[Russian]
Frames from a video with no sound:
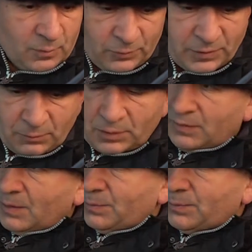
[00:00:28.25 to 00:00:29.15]
всего
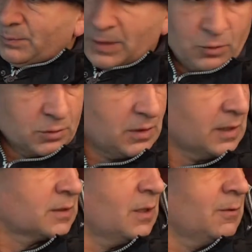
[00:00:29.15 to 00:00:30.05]
две полоски
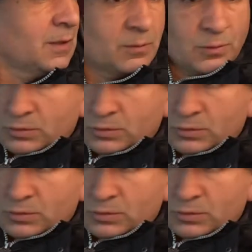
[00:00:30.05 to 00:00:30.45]
оставлены.